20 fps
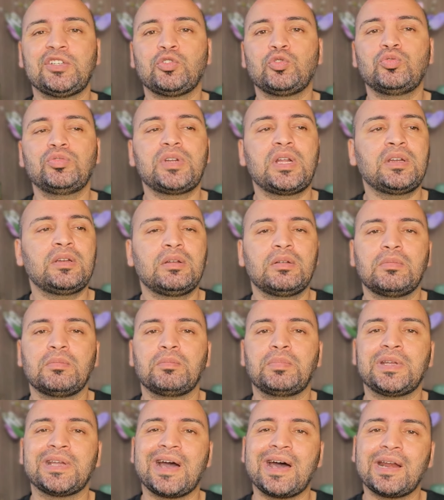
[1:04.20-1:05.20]
يكون
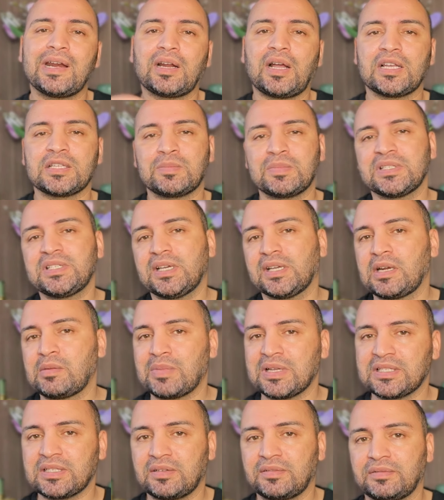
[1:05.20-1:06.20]
بارخص من سعر
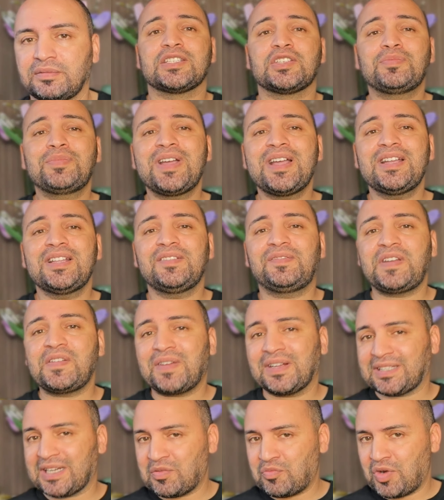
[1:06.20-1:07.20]
المصرف زمان في
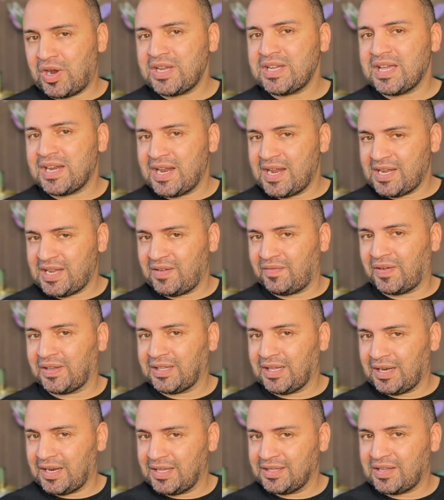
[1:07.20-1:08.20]
فتره معينه هيك
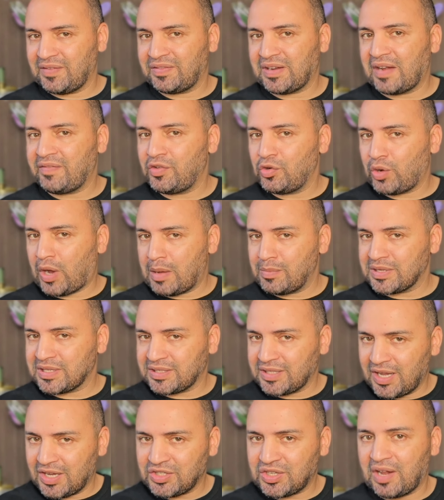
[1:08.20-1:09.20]
فطلة انت في
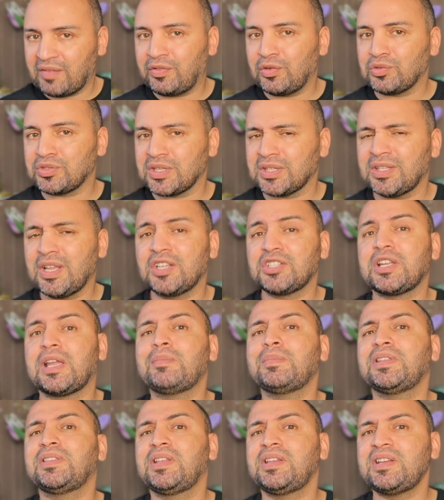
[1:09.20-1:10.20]
2015 2016
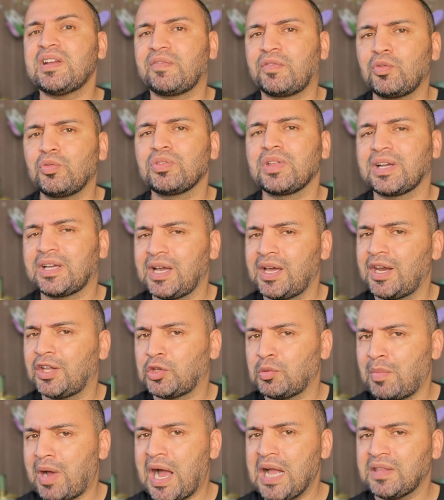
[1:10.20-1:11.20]
ايام الدنيا فوضى كانت
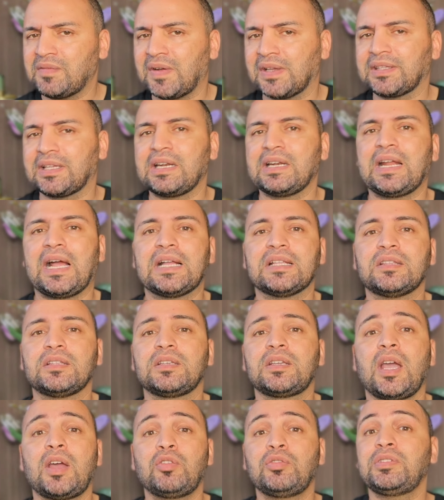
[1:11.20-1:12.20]
وما حد فاطل لحد
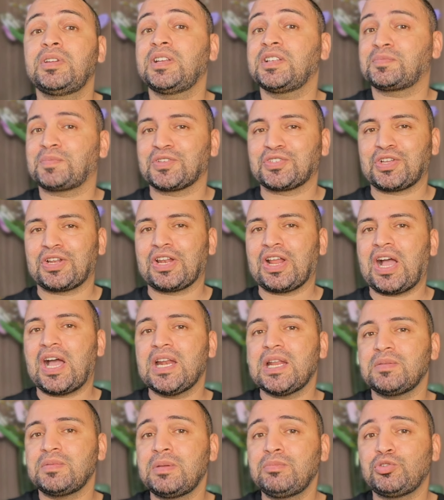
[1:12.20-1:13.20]
كانوا الناس ما شاء الله
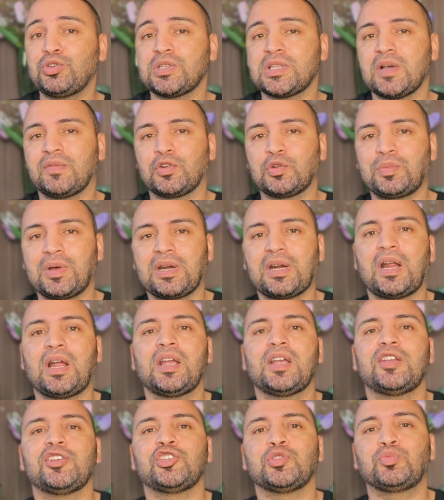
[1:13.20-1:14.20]
عليهم يمشوا يسافروا برا
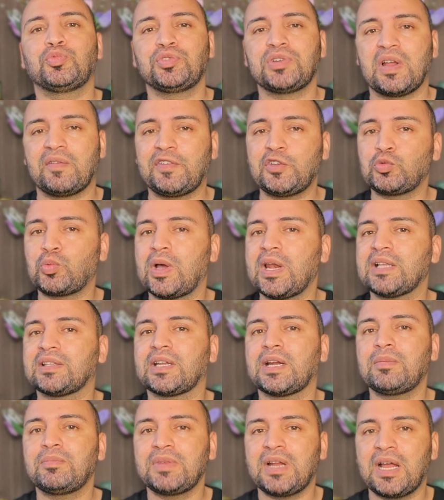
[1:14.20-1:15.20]
يجيبوا لنا فيش ولا
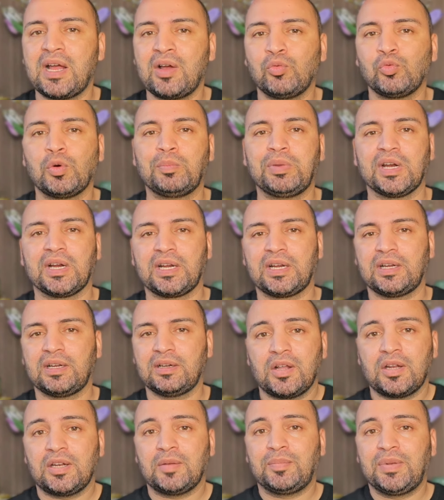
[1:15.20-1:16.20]
رمله وبلك
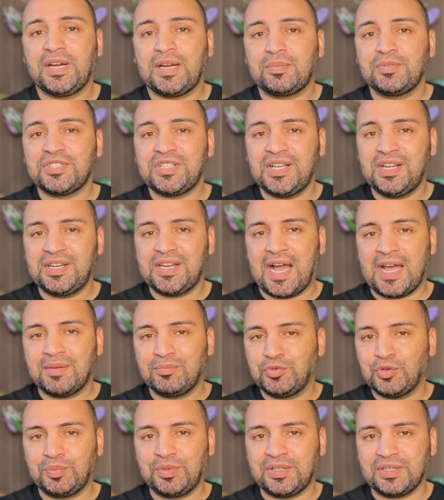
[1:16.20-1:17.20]
البلك مش اللي احنا
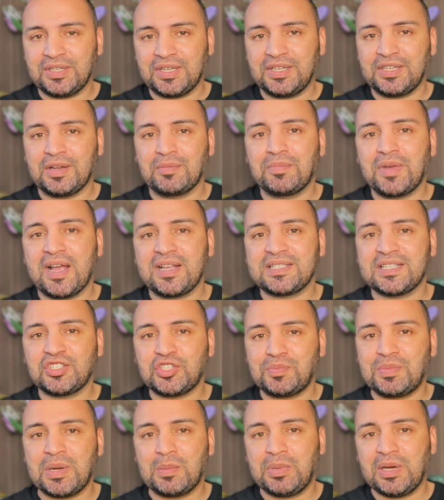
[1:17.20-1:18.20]
حنبنوا به يعني هم
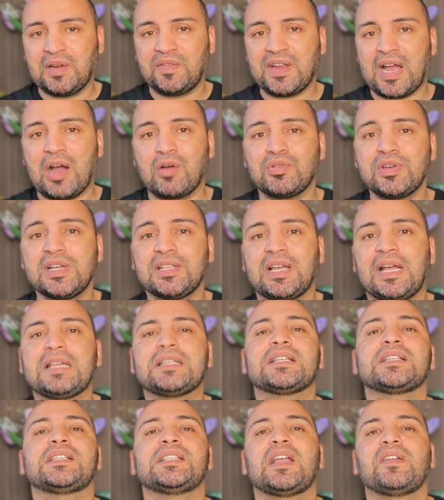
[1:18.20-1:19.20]
يسجلوا لنا بلك في حاويات على
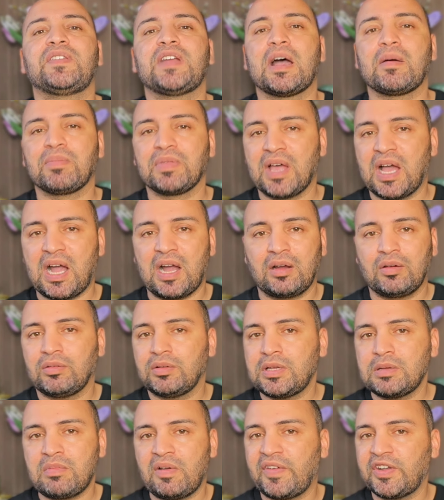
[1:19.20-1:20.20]
اساس انها فيها بضاعه
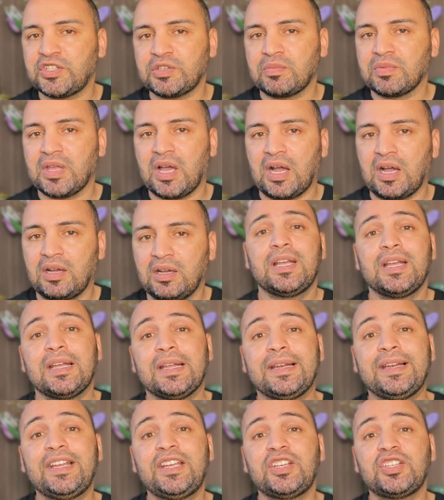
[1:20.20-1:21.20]
وهي ما فيهاش بضاعه
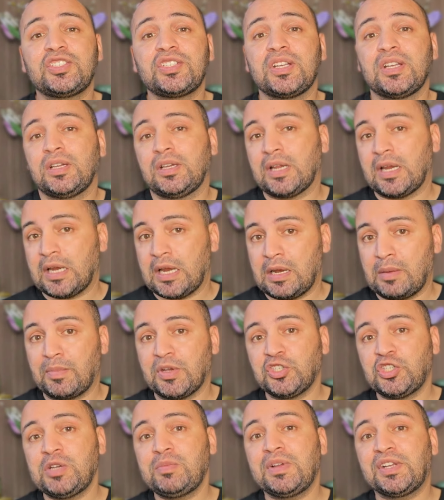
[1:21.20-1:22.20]
ليش؟ لان لما
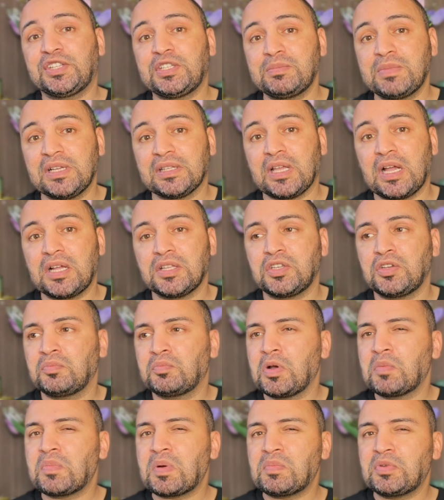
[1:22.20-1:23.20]
يجي من الاعتماد غادي
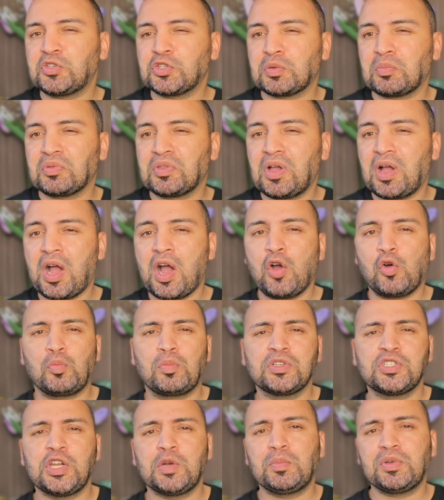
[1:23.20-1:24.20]
هم بيشروا بضاعه
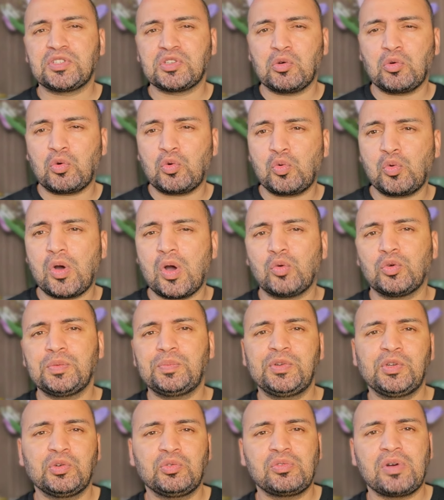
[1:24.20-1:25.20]
ومازالوا بيسوقوها
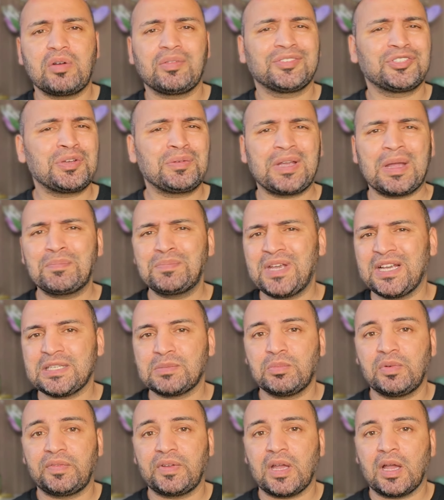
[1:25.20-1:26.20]
ويبيعوها وشوف كم
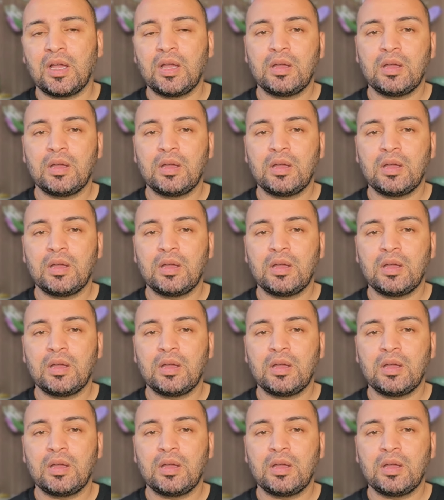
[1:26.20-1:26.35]
بيكسبوا فيها